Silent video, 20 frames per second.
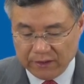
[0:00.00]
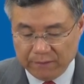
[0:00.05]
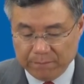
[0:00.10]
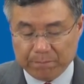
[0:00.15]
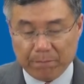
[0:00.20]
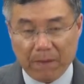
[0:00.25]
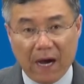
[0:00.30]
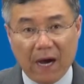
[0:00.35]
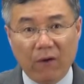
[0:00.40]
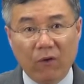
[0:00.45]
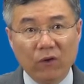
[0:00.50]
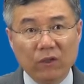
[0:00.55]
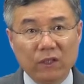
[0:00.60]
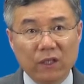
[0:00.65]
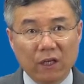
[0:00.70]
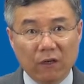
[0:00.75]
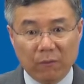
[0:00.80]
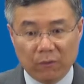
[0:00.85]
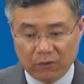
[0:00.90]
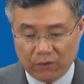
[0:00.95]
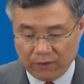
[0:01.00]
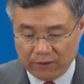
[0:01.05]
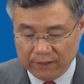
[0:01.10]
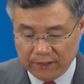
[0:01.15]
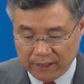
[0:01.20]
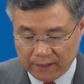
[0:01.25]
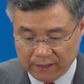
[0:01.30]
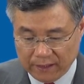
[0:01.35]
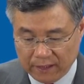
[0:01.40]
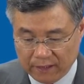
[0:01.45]
이게 방언이라고 보통
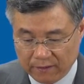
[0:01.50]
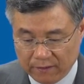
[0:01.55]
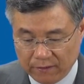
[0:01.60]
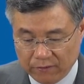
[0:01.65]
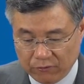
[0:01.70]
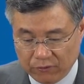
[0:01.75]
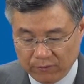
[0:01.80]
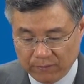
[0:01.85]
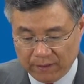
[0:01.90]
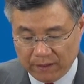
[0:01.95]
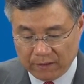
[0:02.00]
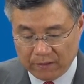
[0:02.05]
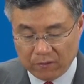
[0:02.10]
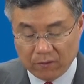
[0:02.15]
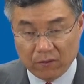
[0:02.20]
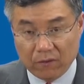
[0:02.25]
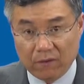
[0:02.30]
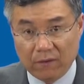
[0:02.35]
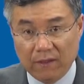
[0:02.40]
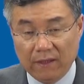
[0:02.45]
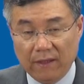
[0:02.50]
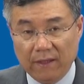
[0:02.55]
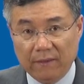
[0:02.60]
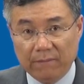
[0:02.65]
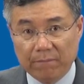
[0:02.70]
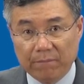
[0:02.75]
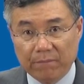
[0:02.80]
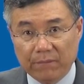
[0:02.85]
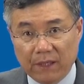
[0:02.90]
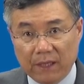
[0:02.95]
이야기하는데 우리말로
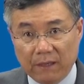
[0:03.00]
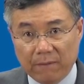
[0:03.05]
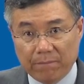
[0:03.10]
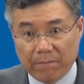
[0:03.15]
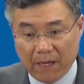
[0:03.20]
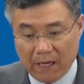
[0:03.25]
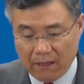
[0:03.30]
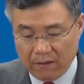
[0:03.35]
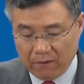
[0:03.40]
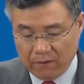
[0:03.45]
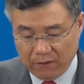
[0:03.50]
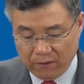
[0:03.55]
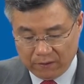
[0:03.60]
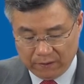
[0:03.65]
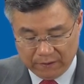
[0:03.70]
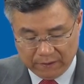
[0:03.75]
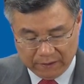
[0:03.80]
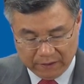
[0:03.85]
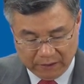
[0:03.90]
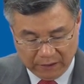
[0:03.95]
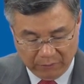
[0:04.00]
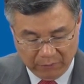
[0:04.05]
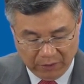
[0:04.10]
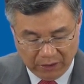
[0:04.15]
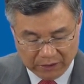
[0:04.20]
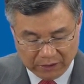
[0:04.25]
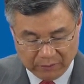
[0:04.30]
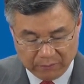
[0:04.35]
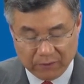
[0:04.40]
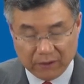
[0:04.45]
예, 방언, 그 다음에
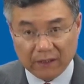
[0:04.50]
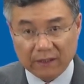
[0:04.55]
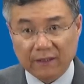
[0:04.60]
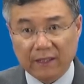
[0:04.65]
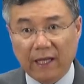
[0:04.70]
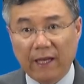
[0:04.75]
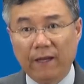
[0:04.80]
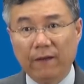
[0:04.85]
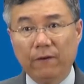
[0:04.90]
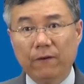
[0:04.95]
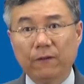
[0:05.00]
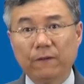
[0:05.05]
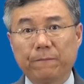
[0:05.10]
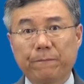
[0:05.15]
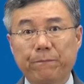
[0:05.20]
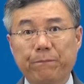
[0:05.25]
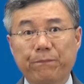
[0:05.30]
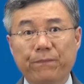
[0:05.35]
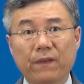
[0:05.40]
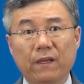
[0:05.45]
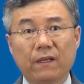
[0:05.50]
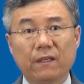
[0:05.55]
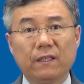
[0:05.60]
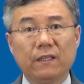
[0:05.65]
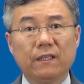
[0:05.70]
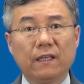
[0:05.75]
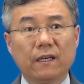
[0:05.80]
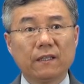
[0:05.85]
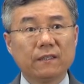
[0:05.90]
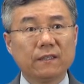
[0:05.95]
가서 보니까 대언.
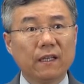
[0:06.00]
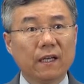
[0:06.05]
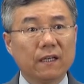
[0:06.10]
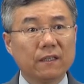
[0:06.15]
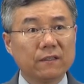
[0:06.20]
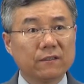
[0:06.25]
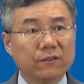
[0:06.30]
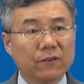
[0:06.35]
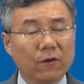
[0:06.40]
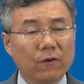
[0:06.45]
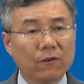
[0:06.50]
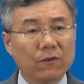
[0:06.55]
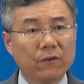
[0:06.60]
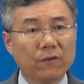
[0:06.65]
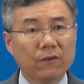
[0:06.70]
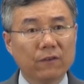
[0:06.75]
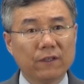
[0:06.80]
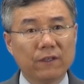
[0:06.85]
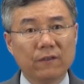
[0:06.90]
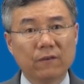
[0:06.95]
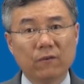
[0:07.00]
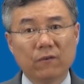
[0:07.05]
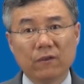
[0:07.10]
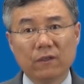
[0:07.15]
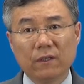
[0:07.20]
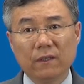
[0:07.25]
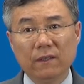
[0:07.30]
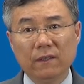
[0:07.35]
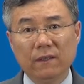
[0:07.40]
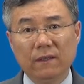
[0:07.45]
이당시에는 아직 성경
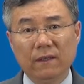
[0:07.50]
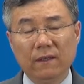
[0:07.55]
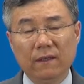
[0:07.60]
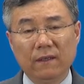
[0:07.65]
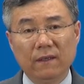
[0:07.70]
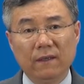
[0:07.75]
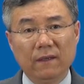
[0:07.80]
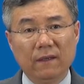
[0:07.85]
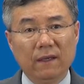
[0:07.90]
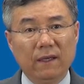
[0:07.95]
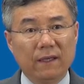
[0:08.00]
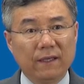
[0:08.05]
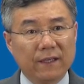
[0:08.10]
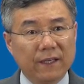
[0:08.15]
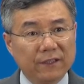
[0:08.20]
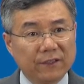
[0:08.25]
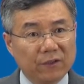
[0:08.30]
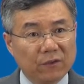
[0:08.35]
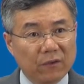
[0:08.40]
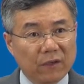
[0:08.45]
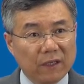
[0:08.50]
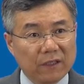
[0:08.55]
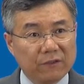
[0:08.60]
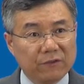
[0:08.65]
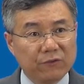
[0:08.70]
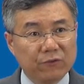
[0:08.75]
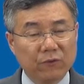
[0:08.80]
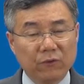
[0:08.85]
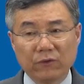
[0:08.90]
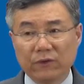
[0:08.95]
기록이 예, 계시록까지
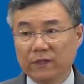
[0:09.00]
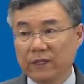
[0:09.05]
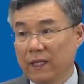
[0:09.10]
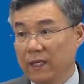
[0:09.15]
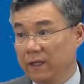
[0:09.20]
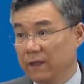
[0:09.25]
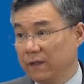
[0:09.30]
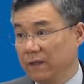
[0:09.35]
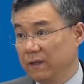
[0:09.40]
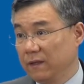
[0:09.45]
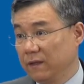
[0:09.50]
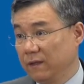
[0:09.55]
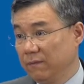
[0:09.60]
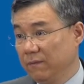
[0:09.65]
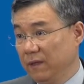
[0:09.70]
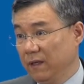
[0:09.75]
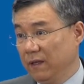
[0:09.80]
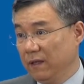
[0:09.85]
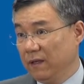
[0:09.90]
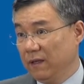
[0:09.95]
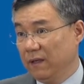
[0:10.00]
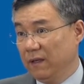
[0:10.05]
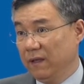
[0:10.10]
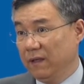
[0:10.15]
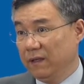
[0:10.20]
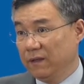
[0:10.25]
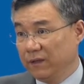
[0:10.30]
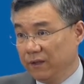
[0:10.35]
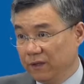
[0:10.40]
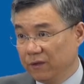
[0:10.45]
주어지지 않았기 때문에
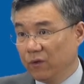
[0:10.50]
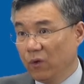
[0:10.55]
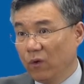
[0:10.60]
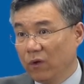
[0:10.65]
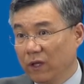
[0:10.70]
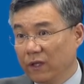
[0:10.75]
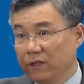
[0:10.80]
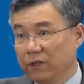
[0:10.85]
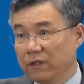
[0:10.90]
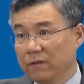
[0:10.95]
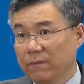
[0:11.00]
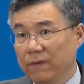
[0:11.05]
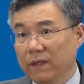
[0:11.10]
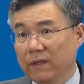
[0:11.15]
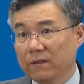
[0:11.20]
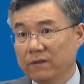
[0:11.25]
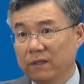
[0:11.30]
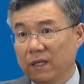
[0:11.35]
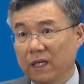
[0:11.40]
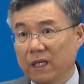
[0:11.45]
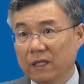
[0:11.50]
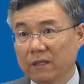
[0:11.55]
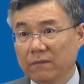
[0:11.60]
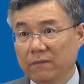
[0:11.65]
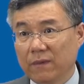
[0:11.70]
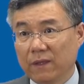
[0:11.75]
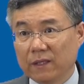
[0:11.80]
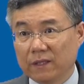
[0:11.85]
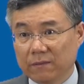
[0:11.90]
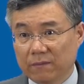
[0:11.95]
직통 계시를 받아서
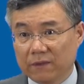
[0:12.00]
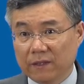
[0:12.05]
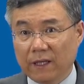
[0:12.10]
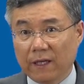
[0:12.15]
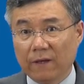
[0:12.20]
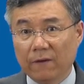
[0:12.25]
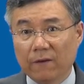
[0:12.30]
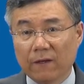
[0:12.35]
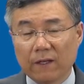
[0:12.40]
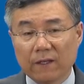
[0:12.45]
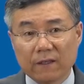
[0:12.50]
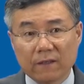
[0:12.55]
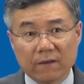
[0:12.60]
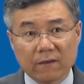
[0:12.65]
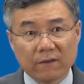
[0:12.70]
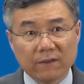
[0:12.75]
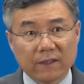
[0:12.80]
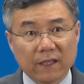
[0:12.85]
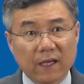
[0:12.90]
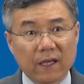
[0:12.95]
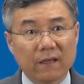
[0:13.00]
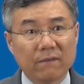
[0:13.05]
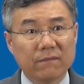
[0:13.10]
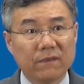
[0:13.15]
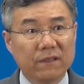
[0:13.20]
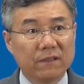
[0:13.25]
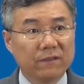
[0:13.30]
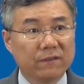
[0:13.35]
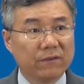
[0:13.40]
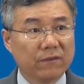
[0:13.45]
하나님의 말씀을 대언하는 그런
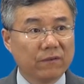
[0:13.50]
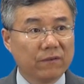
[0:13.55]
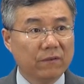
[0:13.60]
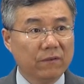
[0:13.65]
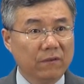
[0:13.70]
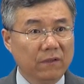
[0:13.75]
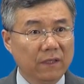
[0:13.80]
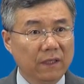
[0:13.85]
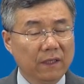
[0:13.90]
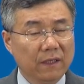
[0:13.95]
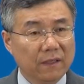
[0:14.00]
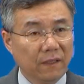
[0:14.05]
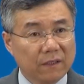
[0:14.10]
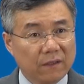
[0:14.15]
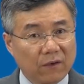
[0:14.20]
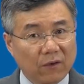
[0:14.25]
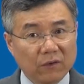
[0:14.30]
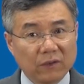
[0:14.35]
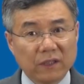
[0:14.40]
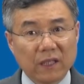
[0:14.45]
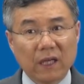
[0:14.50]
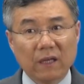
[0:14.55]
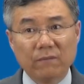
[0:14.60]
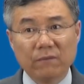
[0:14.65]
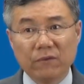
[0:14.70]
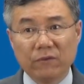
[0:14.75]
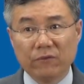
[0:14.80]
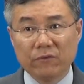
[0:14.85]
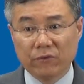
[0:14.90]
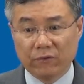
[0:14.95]
사람들이 있었고 그런
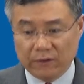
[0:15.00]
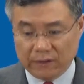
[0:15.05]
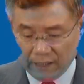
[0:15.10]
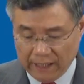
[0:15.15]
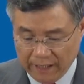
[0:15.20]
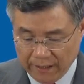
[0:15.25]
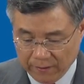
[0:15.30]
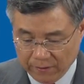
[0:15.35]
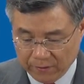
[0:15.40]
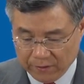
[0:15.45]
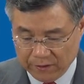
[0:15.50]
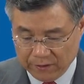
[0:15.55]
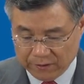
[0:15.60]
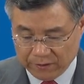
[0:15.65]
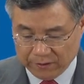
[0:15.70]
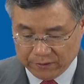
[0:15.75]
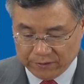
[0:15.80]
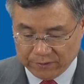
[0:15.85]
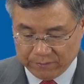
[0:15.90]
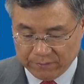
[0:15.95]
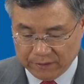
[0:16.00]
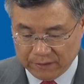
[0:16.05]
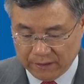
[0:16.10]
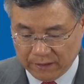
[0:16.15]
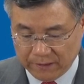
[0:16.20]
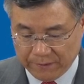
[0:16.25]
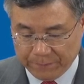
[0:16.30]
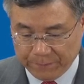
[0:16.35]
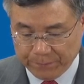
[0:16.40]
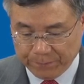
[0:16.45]
사람들이 주는 대언이
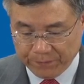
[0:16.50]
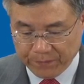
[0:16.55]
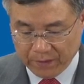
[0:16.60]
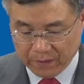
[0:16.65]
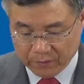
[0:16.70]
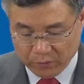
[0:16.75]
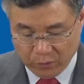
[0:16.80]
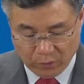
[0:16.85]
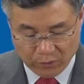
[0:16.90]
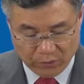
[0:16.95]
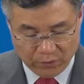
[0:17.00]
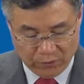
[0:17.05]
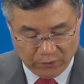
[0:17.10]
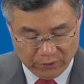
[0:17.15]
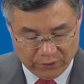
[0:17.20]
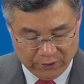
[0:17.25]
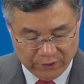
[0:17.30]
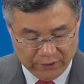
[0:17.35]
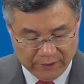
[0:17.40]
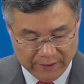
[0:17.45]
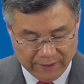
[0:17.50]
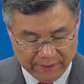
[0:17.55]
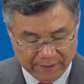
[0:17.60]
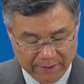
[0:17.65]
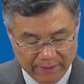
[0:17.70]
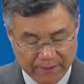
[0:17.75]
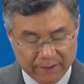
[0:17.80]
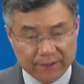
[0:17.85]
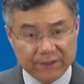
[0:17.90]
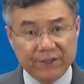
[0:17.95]
있었습니다. 또 어떤 것이 있냐?
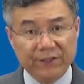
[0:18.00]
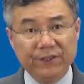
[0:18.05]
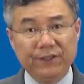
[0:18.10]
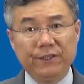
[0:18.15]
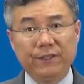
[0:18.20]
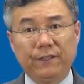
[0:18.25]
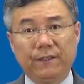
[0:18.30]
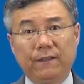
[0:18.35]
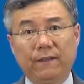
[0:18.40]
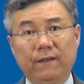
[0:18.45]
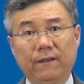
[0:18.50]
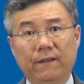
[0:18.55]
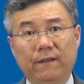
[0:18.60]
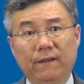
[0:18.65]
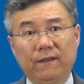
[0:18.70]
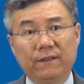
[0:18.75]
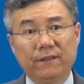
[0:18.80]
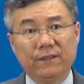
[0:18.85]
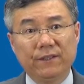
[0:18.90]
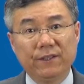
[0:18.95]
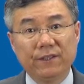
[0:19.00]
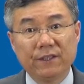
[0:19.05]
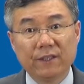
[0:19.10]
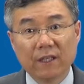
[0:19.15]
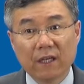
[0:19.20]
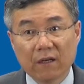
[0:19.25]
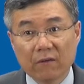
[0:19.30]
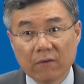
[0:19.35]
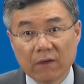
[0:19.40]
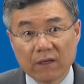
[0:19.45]
지식.
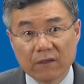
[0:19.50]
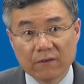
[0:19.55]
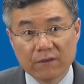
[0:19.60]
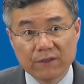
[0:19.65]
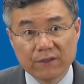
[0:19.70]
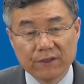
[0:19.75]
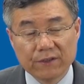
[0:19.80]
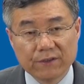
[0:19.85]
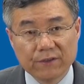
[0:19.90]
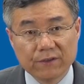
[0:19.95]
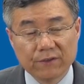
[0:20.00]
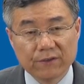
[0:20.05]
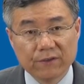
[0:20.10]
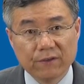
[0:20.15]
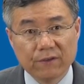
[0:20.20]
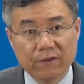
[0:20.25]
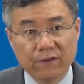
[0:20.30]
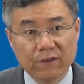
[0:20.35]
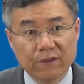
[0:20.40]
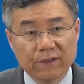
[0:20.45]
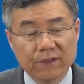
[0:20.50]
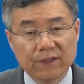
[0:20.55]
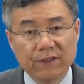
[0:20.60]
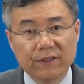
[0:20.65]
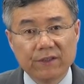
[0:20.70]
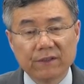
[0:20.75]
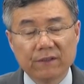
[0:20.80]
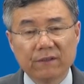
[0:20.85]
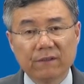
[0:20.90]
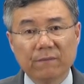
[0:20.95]
지식이라고 하는 것이 있어서
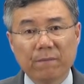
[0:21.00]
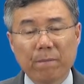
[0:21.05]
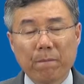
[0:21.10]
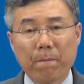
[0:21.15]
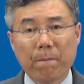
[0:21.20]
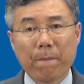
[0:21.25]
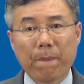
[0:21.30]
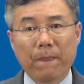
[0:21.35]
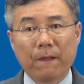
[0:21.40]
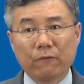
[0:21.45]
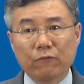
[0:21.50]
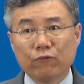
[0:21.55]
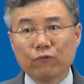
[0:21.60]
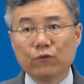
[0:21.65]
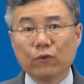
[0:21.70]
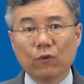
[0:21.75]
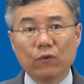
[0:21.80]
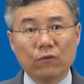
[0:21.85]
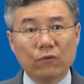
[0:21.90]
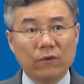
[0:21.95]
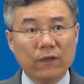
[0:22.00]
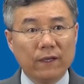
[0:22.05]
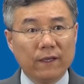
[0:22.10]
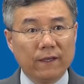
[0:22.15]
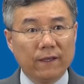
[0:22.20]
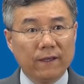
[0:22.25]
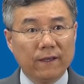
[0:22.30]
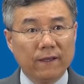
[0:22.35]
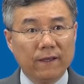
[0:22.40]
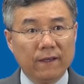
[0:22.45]
지식은 두
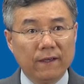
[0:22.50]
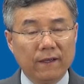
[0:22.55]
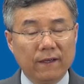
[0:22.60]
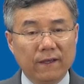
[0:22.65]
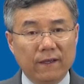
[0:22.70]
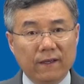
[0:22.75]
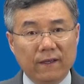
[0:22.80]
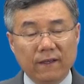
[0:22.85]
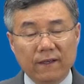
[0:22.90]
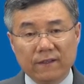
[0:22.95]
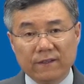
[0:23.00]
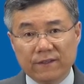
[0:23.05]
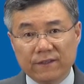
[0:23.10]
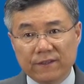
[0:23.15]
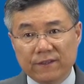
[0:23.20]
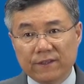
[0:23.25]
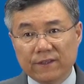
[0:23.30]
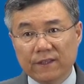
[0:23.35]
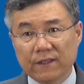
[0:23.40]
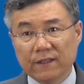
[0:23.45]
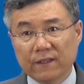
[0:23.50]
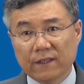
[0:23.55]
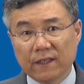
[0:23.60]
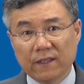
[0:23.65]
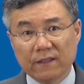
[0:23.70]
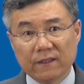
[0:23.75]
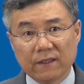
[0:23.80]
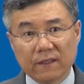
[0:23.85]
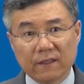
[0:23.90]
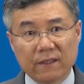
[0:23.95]
종류의 예, 지식이
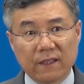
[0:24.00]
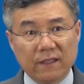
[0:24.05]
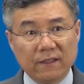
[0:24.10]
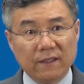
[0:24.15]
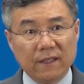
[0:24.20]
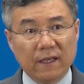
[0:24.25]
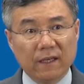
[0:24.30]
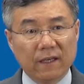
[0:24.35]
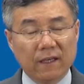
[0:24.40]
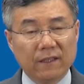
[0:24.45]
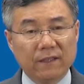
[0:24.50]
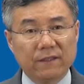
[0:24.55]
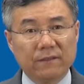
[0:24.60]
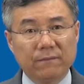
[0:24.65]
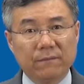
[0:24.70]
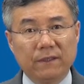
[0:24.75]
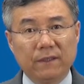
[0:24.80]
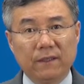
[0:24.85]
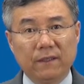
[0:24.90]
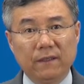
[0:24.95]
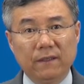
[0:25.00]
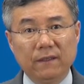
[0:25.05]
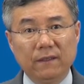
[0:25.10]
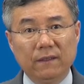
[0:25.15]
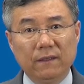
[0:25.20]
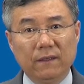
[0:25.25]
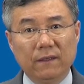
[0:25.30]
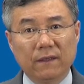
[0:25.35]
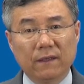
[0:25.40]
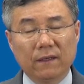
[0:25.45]
있다 이제 그렇게
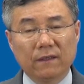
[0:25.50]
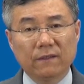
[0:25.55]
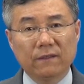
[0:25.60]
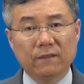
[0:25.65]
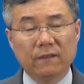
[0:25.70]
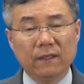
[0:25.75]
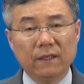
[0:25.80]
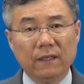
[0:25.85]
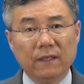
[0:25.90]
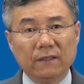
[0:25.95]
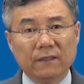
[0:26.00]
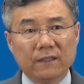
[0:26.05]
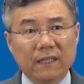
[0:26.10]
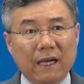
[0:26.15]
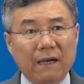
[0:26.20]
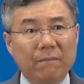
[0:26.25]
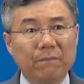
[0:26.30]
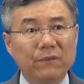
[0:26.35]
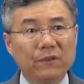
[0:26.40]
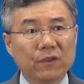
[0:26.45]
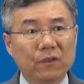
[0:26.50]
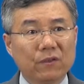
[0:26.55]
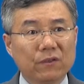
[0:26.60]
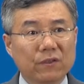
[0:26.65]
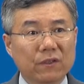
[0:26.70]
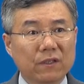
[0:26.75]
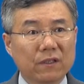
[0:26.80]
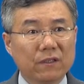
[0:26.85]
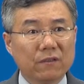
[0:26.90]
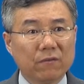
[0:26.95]
이야기했습니다. 그래서
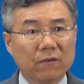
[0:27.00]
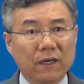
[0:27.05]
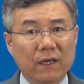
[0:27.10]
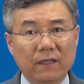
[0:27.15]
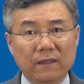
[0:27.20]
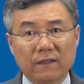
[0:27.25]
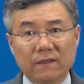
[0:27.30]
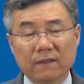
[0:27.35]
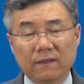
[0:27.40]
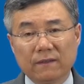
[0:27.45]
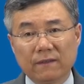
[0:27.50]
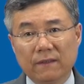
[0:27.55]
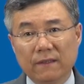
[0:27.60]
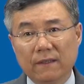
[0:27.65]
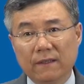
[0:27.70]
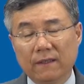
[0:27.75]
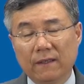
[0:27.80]
잠정적인 그와 같은